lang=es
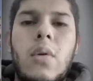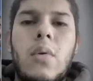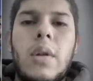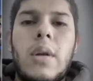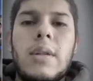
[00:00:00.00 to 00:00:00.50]

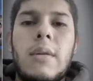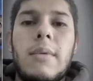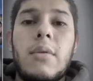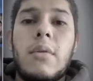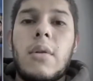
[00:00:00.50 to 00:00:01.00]
de El
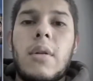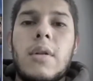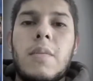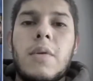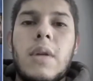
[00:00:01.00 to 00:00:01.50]
Salvador
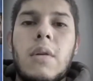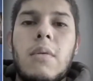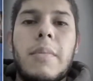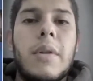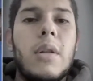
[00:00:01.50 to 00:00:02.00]
después de que
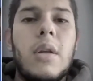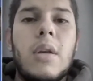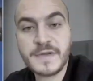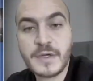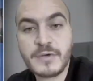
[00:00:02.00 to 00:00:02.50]
una
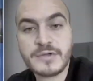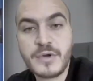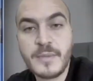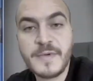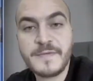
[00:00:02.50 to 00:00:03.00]
pandilla
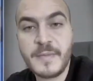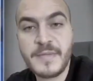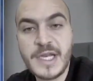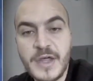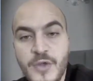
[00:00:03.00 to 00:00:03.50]
secuestró a mi
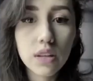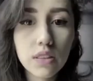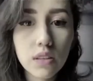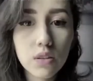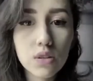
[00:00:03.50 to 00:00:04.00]
familia
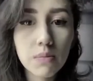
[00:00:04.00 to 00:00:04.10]
durante, durante dos